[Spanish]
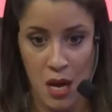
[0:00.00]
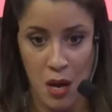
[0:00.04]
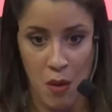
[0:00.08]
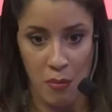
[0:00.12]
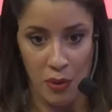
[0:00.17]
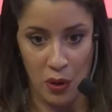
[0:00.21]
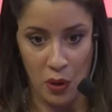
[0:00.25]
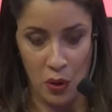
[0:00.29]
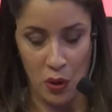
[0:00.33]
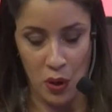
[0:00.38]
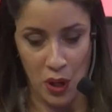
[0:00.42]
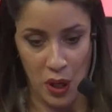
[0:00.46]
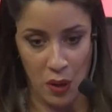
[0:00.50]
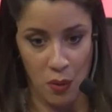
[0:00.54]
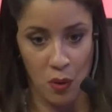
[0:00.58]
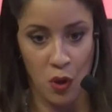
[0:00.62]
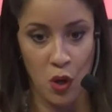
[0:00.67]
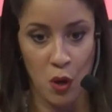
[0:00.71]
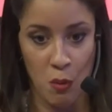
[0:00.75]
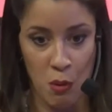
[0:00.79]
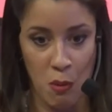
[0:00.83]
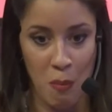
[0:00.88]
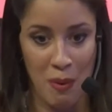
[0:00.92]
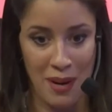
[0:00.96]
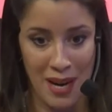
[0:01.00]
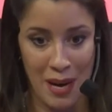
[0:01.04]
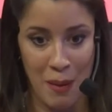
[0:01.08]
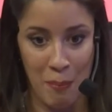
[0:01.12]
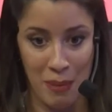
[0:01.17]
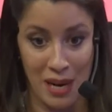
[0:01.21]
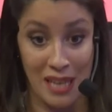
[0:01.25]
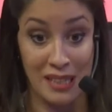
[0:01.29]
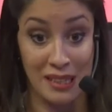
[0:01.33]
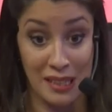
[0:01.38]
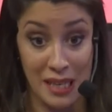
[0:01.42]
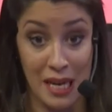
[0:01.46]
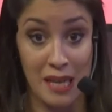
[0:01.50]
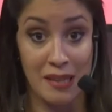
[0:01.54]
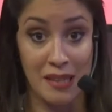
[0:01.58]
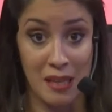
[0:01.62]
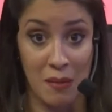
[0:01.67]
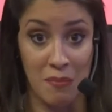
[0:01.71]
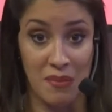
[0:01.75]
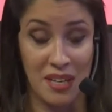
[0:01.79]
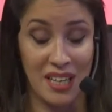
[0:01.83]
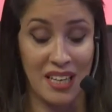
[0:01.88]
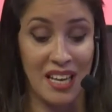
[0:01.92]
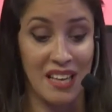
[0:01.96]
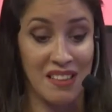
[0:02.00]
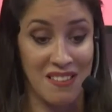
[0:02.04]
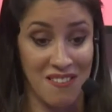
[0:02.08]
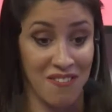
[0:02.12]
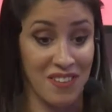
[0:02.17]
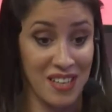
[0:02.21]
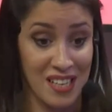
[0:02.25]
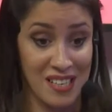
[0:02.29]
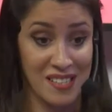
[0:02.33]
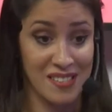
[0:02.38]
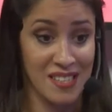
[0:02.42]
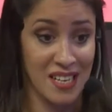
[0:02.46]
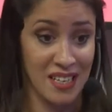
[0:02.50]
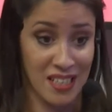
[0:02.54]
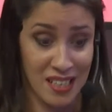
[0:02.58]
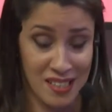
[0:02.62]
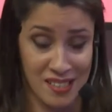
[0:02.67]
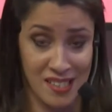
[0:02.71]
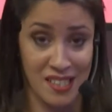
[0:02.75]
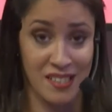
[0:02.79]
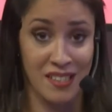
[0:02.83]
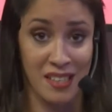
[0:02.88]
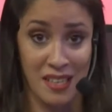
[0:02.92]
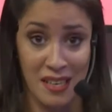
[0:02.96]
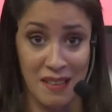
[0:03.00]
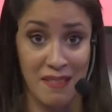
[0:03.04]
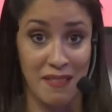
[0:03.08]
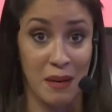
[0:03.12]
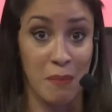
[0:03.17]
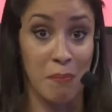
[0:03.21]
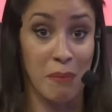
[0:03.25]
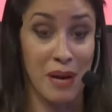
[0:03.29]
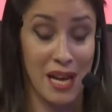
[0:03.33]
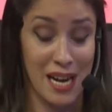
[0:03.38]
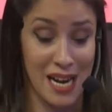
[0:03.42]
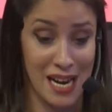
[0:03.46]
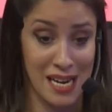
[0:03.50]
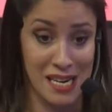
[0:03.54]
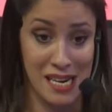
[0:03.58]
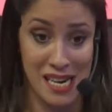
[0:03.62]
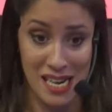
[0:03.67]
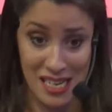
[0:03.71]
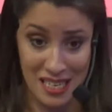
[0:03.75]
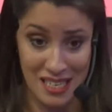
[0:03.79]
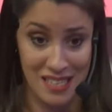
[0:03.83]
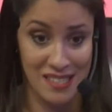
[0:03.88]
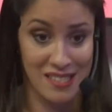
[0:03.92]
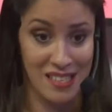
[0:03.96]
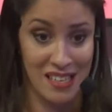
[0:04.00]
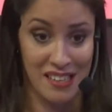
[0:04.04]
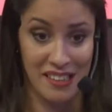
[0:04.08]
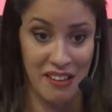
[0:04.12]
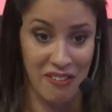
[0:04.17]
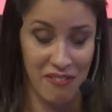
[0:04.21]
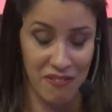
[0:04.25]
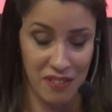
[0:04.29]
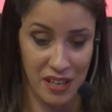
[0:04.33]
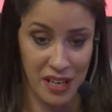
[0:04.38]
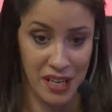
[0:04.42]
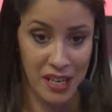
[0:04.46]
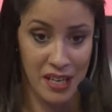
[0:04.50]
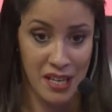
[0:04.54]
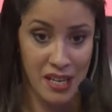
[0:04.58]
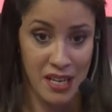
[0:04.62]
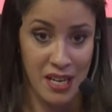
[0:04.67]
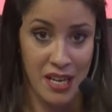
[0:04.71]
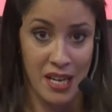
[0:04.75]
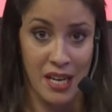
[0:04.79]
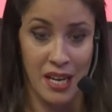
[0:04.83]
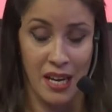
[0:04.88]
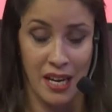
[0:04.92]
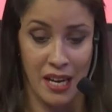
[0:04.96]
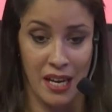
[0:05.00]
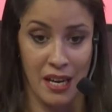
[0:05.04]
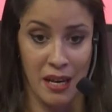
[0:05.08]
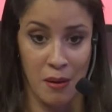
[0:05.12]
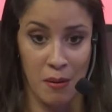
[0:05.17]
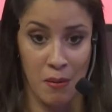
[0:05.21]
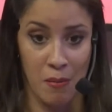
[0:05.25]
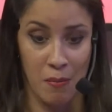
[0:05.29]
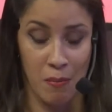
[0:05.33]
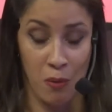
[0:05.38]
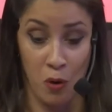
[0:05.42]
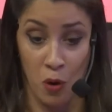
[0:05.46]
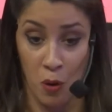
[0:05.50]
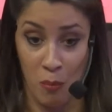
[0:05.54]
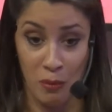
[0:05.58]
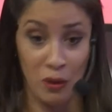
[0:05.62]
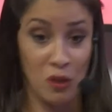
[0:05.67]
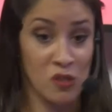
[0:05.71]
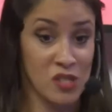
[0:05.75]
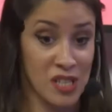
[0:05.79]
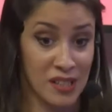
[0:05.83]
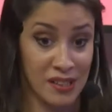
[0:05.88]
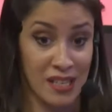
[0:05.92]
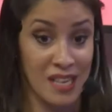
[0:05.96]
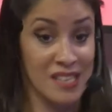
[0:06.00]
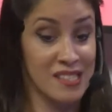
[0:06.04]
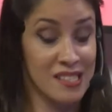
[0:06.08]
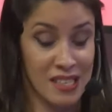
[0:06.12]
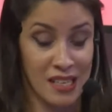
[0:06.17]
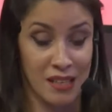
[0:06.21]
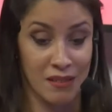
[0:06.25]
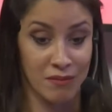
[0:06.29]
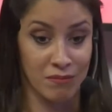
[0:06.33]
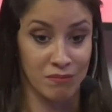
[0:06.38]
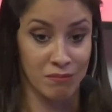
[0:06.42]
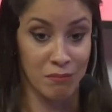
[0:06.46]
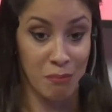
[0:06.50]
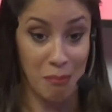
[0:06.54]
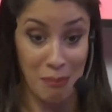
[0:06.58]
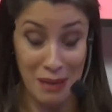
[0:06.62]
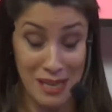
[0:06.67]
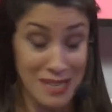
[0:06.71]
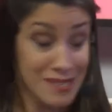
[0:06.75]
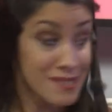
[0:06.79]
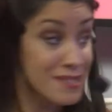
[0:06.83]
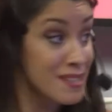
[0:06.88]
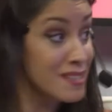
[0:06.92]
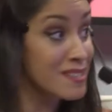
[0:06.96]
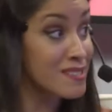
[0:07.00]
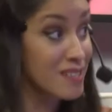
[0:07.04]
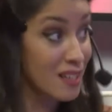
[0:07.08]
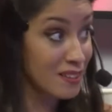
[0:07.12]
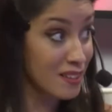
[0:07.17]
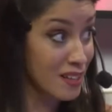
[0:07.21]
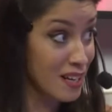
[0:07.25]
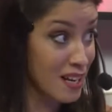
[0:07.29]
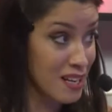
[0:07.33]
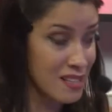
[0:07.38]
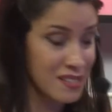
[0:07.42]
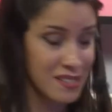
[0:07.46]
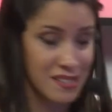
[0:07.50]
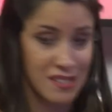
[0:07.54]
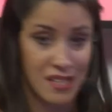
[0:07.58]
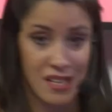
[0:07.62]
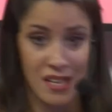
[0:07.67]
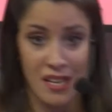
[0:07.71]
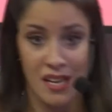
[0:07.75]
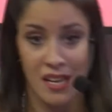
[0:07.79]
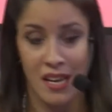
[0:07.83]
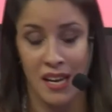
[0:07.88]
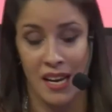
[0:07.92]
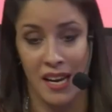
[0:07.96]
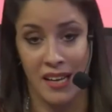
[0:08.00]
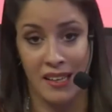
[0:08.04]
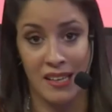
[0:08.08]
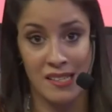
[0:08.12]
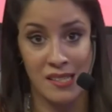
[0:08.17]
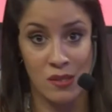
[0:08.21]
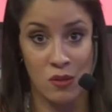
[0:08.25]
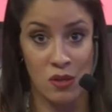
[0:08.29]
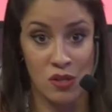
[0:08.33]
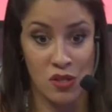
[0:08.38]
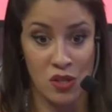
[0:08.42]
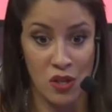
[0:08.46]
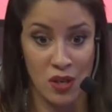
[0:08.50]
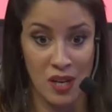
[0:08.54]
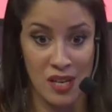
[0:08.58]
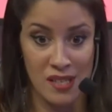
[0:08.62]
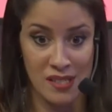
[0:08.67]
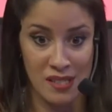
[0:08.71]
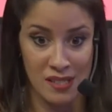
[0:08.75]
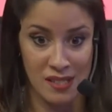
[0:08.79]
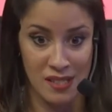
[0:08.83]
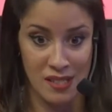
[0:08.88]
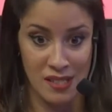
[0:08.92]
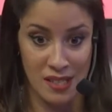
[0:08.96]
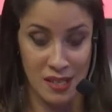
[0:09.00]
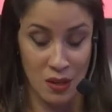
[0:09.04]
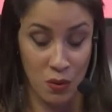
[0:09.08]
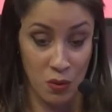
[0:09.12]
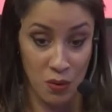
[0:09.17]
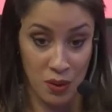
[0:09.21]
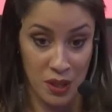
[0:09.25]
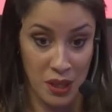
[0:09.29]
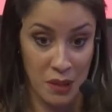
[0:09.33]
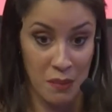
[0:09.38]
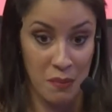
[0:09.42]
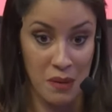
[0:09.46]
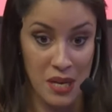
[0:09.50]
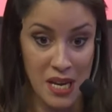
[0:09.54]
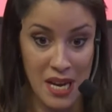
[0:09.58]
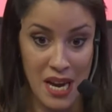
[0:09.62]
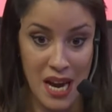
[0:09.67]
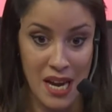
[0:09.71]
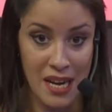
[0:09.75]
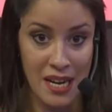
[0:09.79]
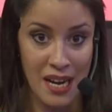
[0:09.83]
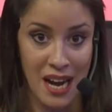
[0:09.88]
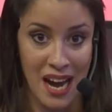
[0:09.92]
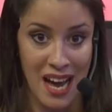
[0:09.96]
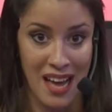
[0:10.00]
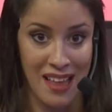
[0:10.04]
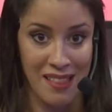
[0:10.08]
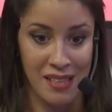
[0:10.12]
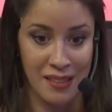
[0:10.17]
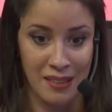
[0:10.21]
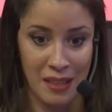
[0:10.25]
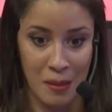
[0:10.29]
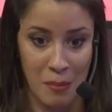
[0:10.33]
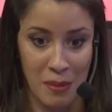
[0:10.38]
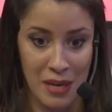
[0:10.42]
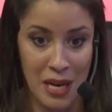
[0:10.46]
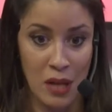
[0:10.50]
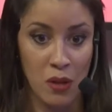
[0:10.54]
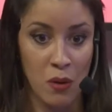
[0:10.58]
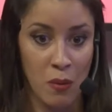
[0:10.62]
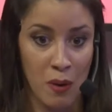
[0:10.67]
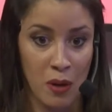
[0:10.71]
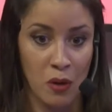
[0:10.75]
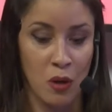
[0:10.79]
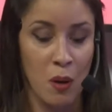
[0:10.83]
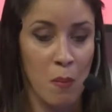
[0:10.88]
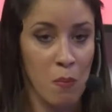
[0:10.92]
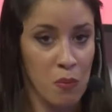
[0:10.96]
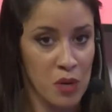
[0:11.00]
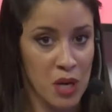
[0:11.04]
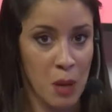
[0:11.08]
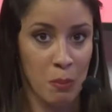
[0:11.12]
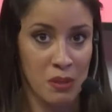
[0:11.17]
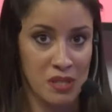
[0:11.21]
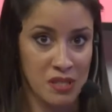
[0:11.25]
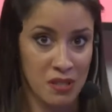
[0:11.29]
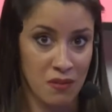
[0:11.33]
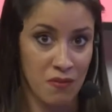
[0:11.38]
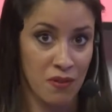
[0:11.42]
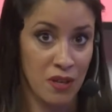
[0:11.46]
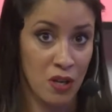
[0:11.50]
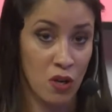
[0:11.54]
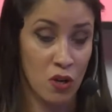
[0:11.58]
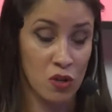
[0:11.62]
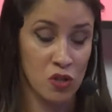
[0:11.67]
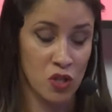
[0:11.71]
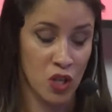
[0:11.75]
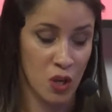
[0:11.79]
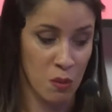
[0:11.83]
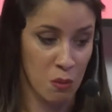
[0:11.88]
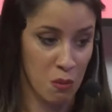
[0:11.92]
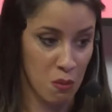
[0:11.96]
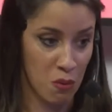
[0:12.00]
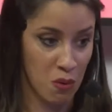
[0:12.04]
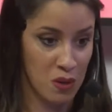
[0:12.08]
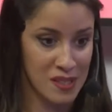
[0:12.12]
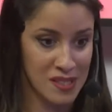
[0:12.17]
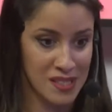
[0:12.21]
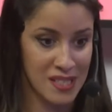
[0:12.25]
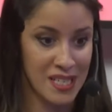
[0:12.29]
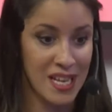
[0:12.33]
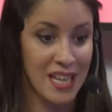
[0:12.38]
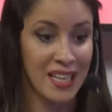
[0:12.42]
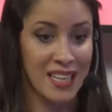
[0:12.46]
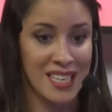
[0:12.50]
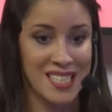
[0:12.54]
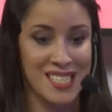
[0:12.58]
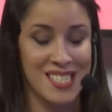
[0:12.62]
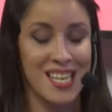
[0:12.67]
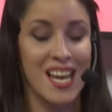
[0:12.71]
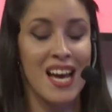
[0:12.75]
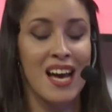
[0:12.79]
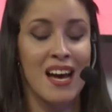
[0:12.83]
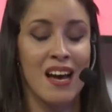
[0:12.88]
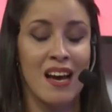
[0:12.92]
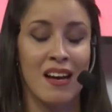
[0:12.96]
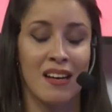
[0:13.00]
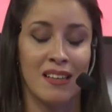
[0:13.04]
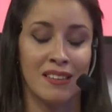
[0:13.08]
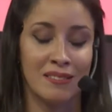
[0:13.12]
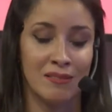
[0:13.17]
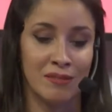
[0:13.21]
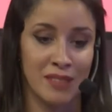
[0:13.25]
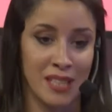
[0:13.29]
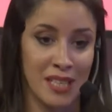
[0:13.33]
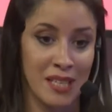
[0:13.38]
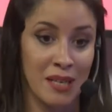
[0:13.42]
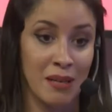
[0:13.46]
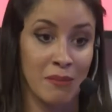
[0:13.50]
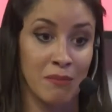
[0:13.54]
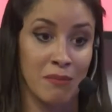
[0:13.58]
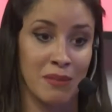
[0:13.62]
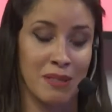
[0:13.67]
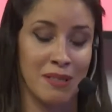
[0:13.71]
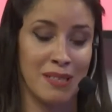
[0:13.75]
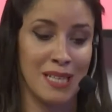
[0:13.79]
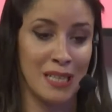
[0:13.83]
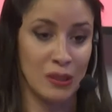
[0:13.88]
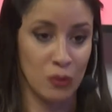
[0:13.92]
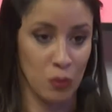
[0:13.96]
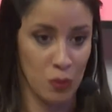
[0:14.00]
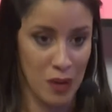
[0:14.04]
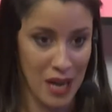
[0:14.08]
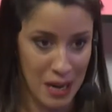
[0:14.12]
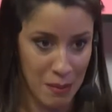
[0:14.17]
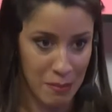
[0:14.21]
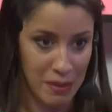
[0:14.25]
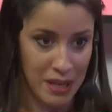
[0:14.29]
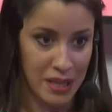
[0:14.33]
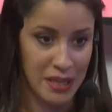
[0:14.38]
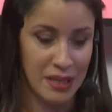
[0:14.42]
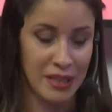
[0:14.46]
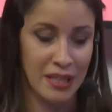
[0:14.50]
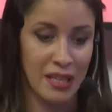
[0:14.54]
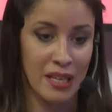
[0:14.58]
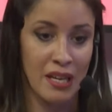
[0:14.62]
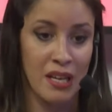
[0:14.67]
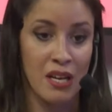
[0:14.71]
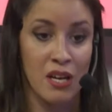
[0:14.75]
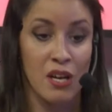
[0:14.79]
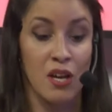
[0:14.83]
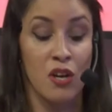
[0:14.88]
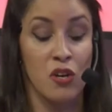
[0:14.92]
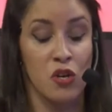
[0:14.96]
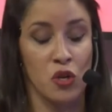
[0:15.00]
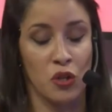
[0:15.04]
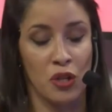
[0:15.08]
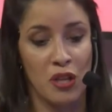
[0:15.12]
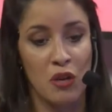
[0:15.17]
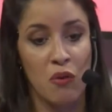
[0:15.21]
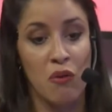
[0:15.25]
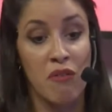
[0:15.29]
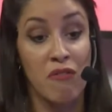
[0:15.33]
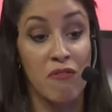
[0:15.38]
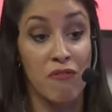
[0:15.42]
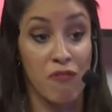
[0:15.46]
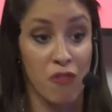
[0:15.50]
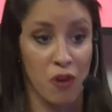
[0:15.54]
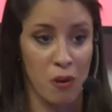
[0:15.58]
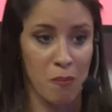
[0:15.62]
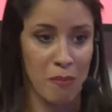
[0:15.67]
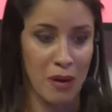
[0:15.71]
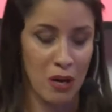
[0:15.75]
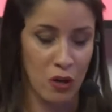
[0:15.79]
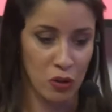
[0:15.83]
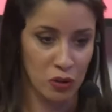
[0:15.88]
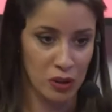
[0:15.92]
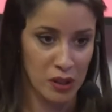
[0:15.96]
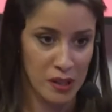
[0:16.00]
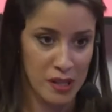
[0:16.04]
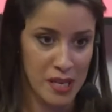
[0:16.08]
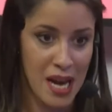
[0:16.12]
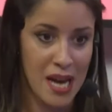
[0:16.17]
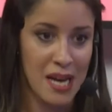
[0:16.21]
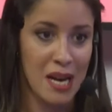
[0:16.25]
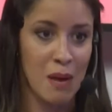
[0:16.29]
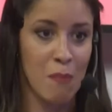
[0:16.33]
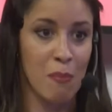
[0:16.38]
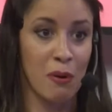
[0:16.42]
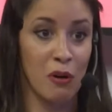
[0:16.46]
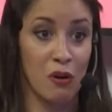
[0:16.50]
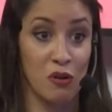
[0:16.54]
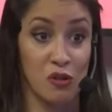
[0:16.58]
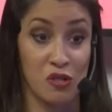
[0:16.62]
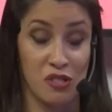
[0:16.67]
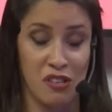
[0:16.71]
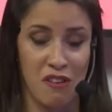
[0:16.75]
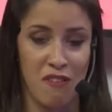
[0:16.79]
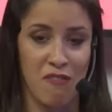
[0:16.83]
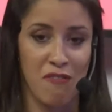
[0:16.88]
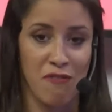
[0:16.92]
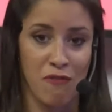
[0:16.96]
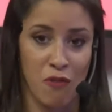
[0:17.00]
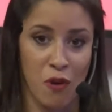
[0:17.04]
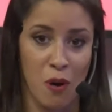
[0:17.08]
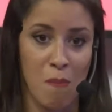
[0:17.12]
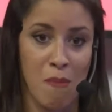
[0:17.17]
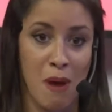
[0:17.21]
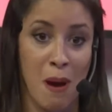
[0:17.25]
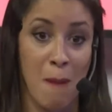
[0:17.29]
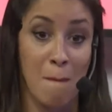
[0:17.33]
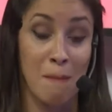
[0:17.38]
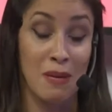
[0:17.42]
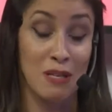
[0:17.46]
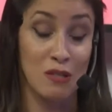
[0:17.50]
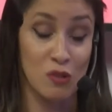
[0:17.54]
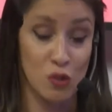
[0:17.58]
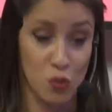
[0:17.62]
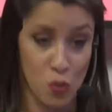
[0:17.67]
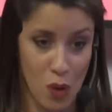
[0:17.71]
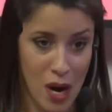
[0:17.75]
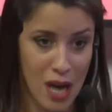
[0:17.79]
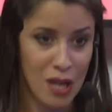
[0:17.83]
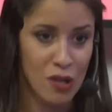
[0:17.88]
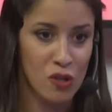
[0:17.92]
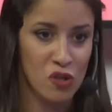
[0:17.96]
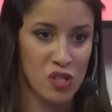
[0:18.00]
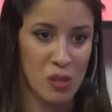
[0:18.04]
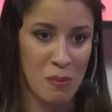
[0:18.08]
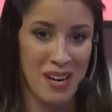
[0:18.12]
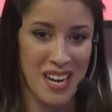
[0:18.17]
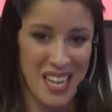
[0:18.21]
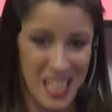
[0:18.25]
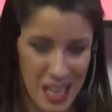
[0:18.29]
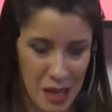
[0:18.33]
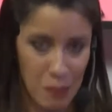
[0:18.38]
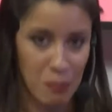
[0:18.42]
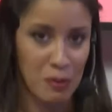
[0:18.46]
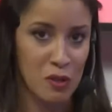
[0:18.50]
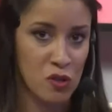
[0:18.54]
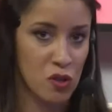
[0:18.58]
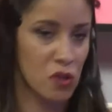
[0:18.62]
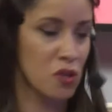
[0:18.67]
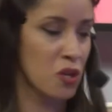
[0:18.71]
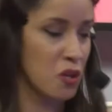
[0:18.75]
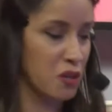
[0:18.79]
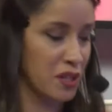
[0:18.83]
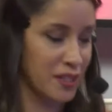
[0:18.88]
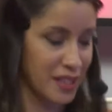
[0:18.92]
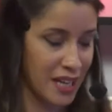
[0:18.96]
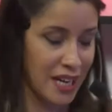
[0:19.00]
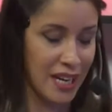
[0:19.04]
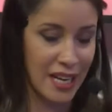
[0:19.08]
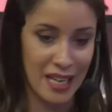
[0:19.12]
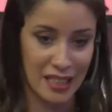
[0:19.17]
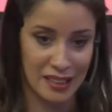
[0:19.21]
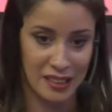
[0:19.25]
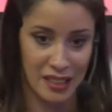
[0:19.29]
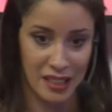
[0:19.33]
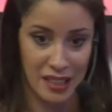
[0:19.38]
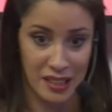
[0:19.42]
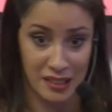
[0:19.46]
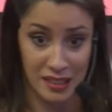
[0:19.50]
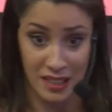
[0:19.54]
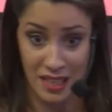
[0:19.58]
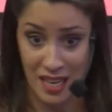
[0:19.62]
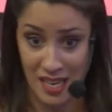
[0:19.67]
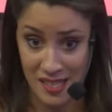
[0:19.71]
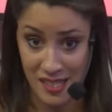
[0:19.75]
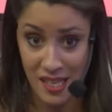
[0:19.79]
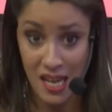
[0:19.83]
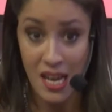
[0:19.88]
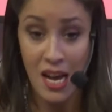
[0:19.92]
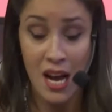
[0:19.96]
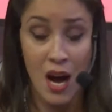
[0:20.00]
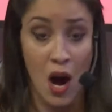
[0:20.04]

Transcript: Pero lo que voy como para plantear también las diferencias que existen entre Paraná y Santa Fe, eh, por lo menos hasta hace meses atrás, estas situaciones se circunscribían a determinados barrios muy específicos y como vos decías, que ya eh, tienen naturalmente, no te digo en forma cotidiana, pero sí en forma mensual o semanal, episodios de estas características.